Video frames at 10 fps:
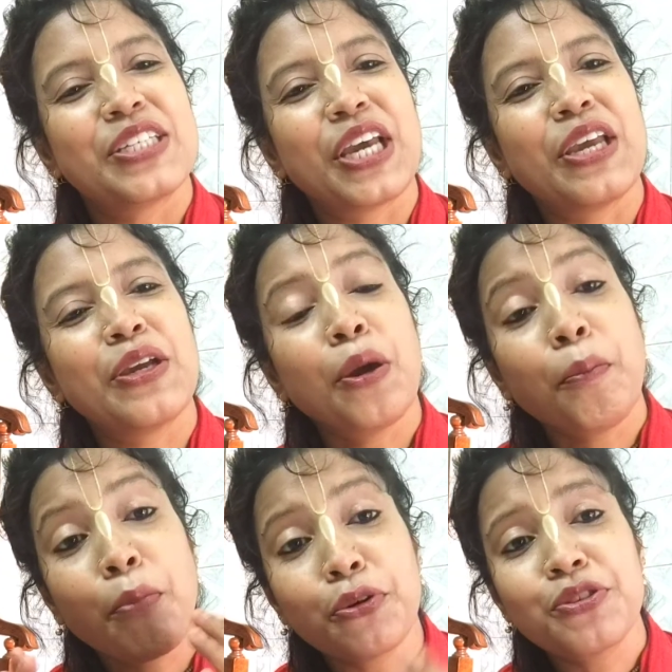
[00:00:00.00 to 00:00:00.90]
সেই
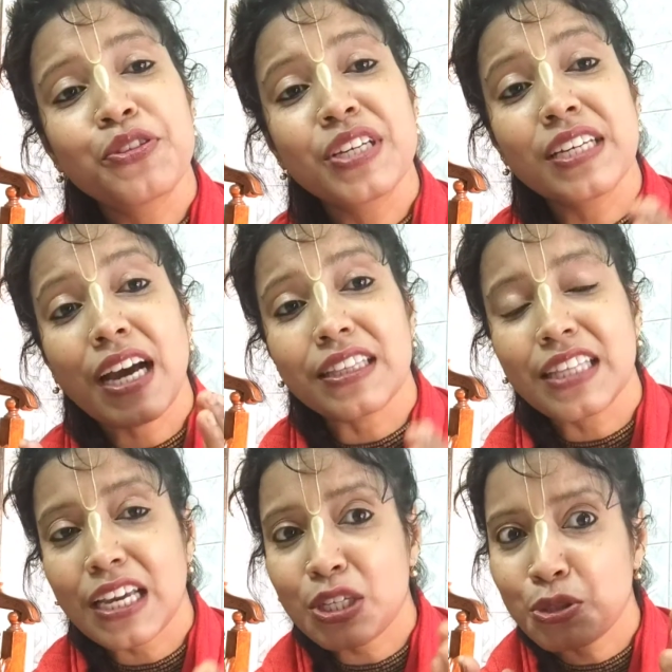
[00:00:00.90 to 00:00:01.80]

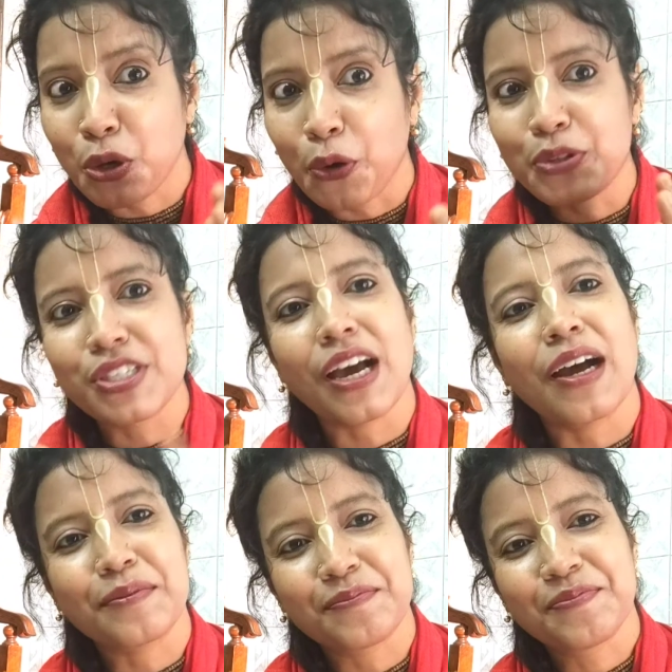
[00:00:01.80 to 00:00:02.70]
বদ্রীনাথের দরজা
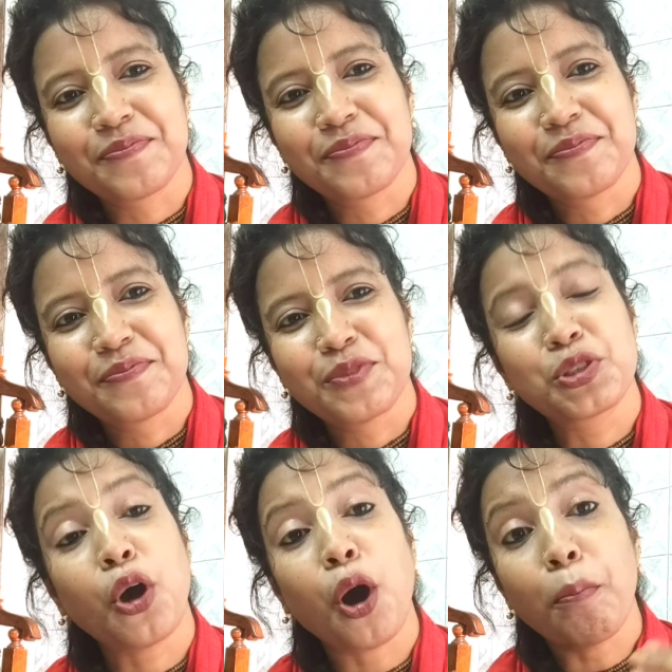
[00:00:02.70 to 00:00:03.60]

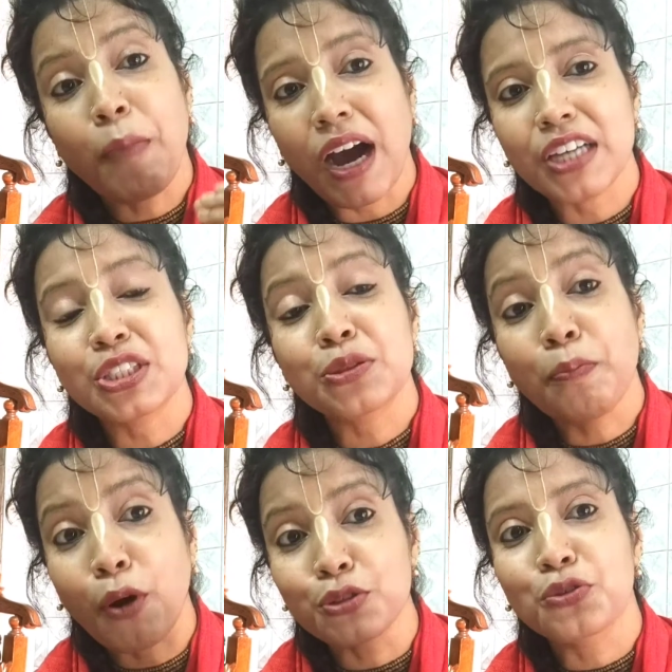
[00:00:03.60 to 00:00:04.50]
ছ মাস
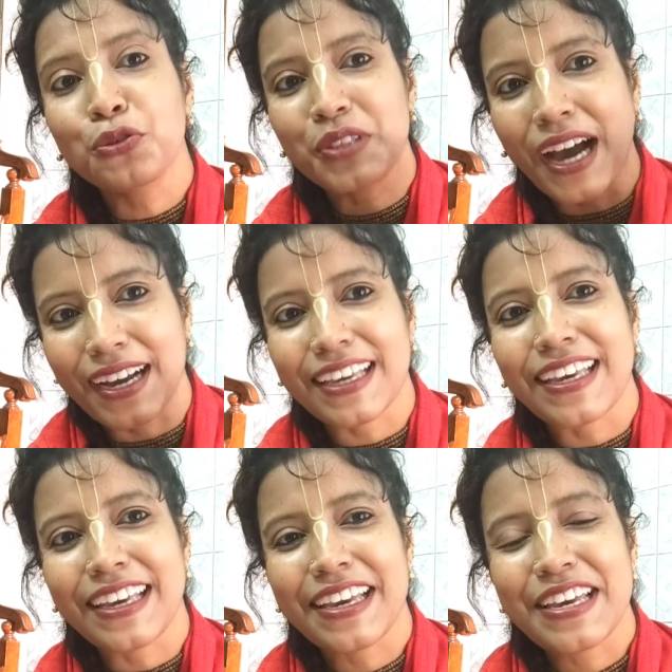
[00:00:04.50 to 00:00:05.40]
বন্ধ
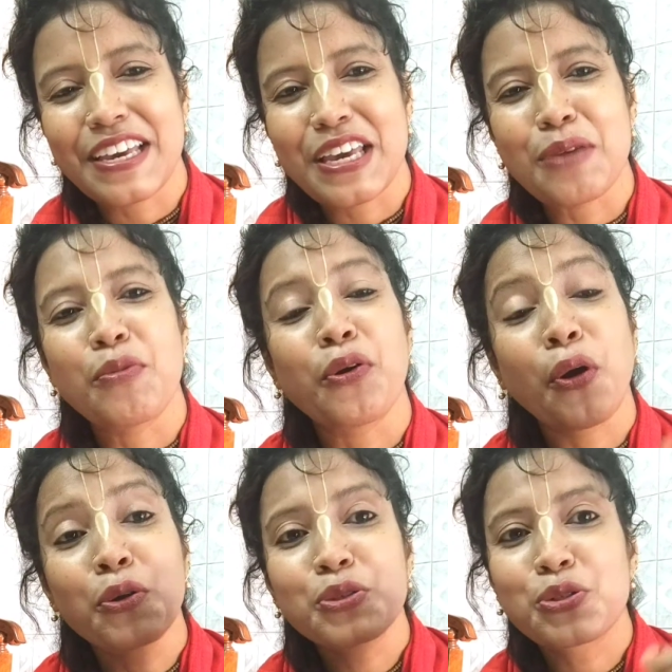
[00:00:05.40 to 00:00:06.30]
থাকে এবং
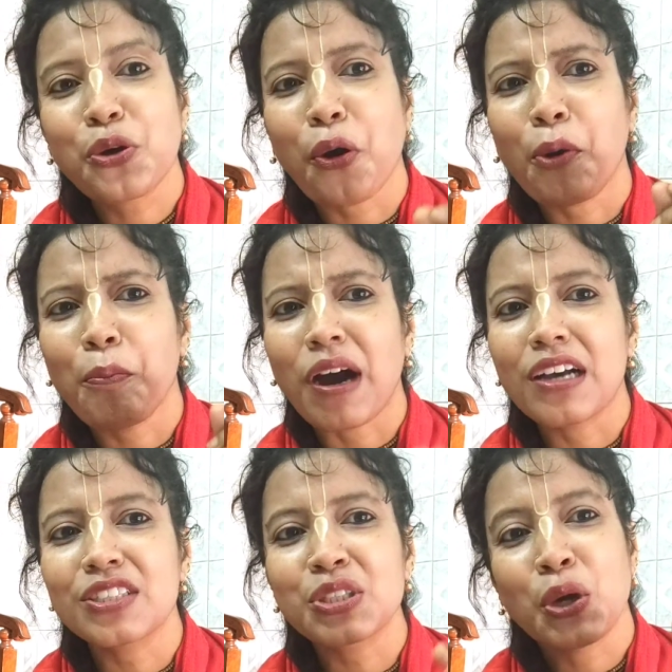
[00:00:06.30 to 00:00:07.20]
ছ
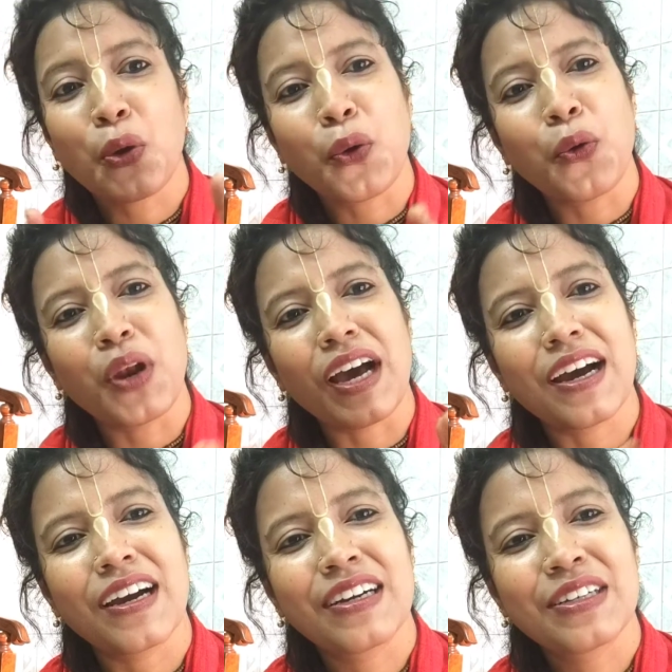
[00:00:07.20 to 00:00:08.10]
মাস খোলা